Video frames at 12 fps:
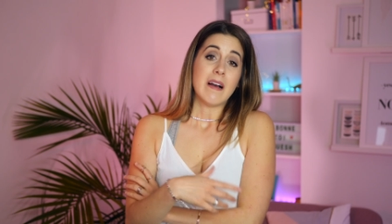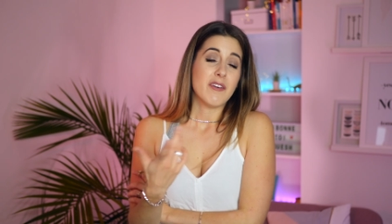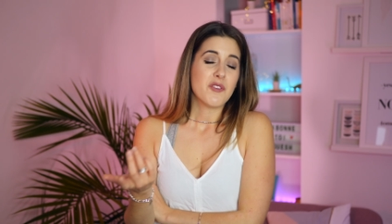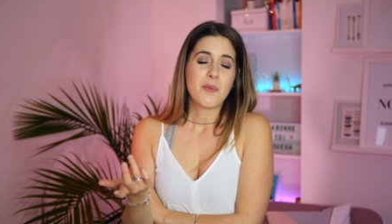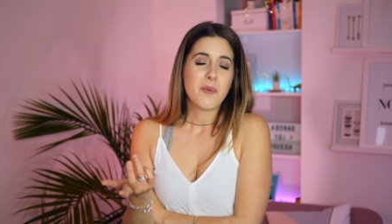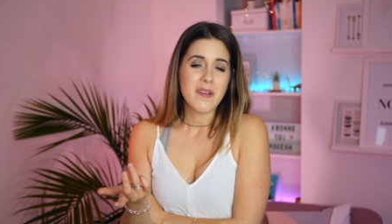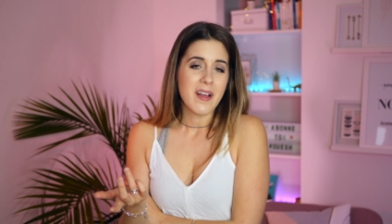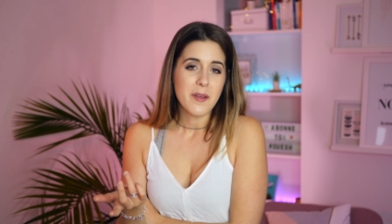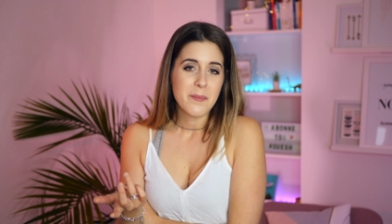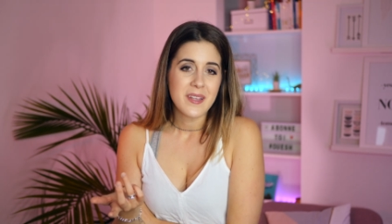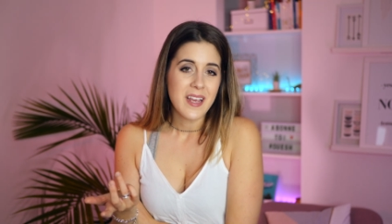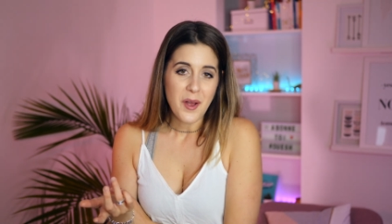Avant, tu pouvais
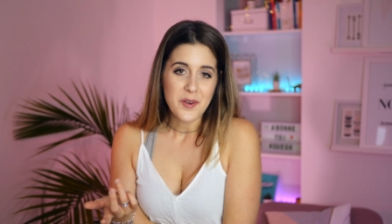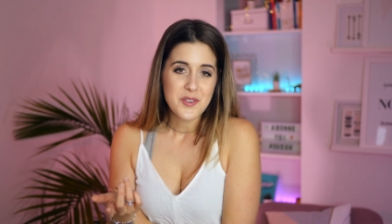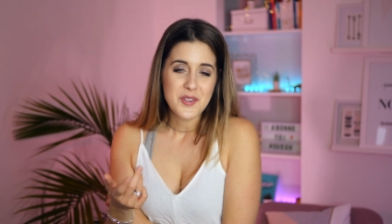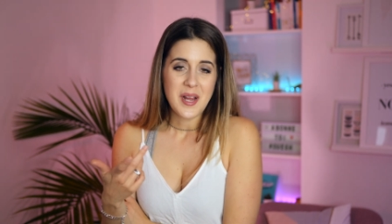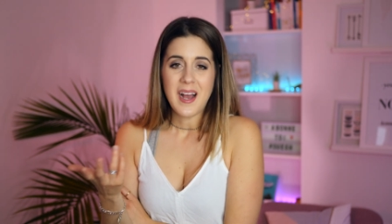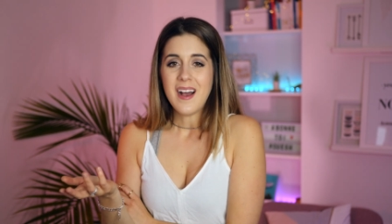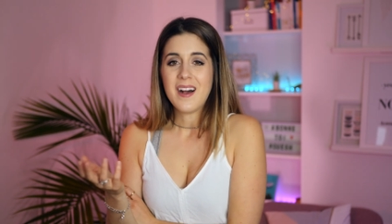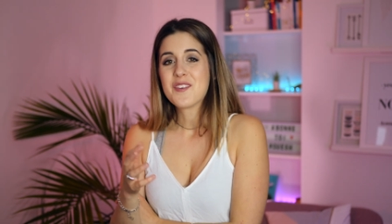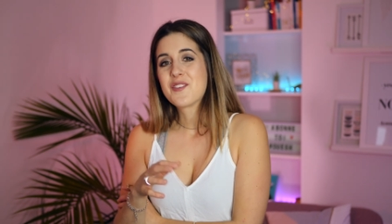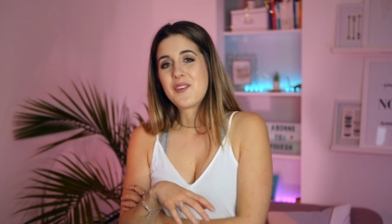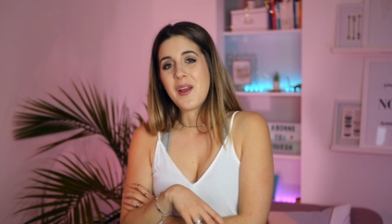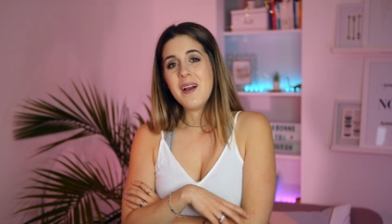adopter un chat,
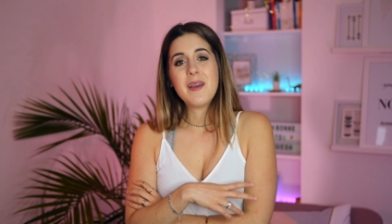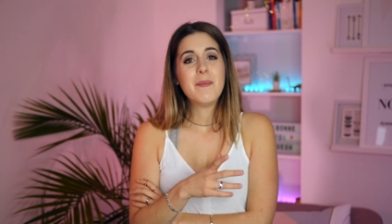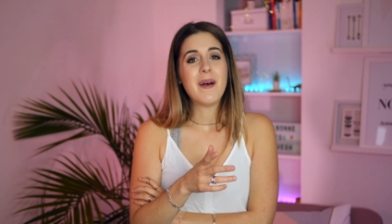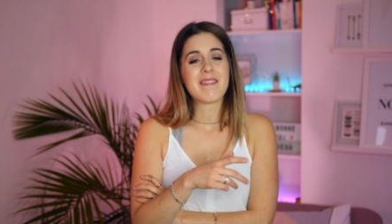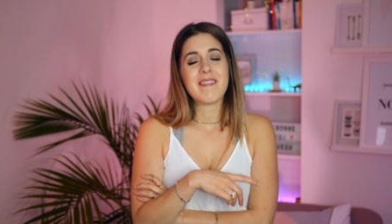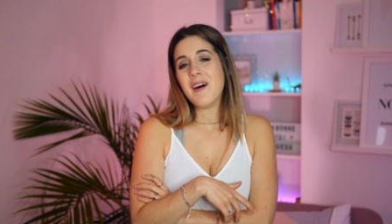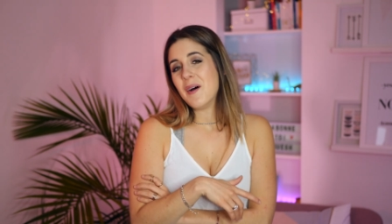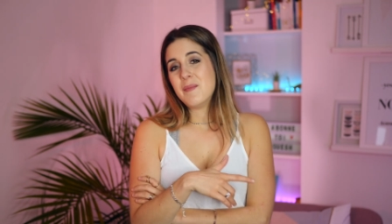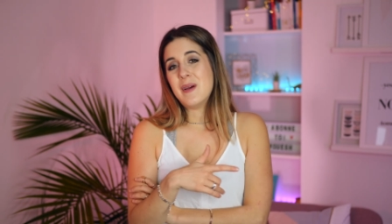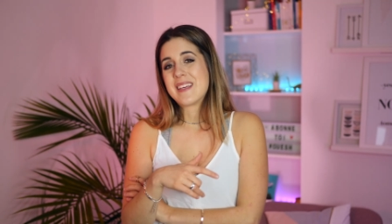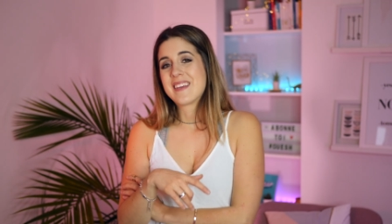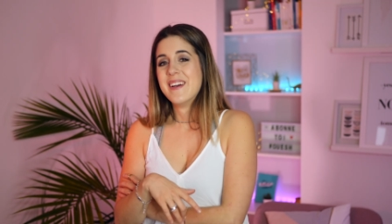un chien et maintenant un
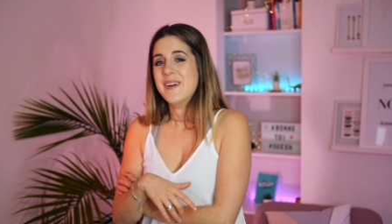mec.